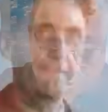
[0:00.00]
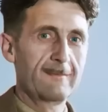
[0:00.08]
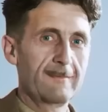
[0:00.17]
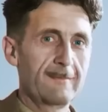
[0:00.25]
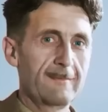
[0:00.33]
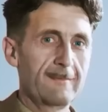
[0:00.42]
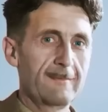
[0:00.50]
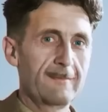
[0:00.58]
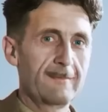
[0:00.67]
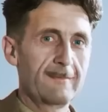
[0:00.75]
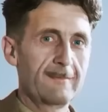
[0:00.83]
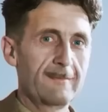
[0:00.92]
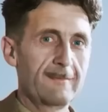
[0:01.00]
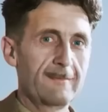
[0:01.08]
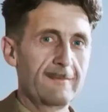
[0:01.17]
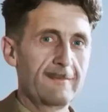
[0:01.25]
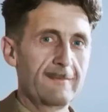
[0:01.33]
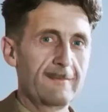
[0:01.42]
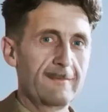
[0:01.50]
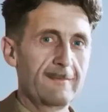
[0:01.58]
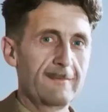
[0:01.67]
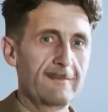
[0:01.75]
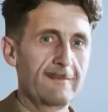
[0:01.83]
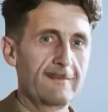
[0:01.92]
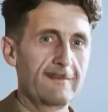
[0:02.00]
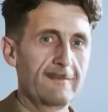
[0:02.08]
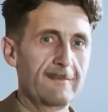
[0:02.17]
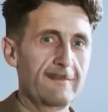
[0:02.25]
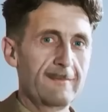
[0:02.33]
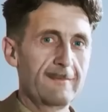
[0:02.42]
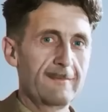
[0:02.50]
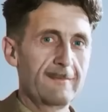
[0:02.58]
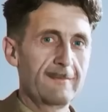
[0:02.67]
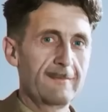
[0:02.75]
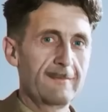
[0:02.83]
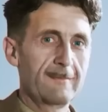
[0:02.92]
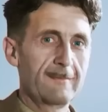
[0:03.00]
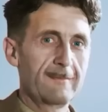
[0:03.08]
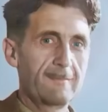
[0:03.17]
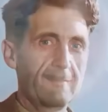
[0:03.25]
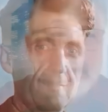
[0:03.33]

Джорджем Орвеллом, тот самый Джордж Орвелл,